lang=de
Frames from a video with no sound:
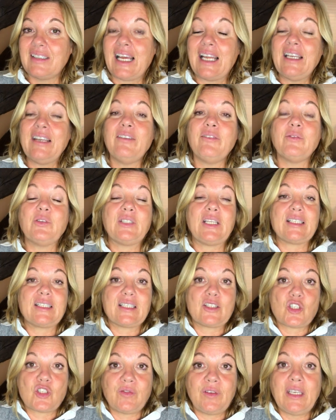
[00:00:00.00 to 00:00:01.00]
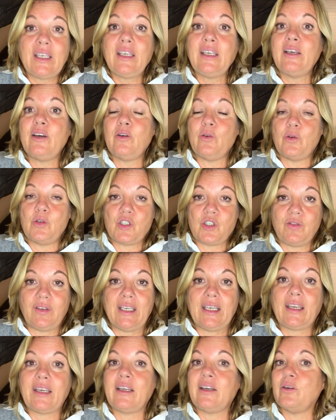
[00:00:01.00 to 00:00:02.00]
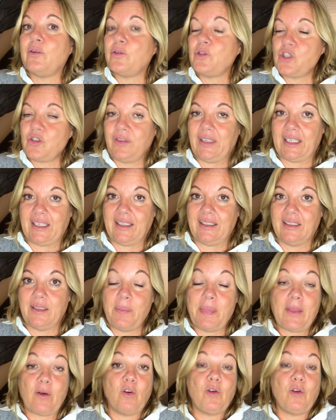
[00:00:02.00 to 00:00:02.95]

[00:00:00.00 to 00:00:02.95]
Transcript: dann wird das schwieriger und schwieriger und schwieriger.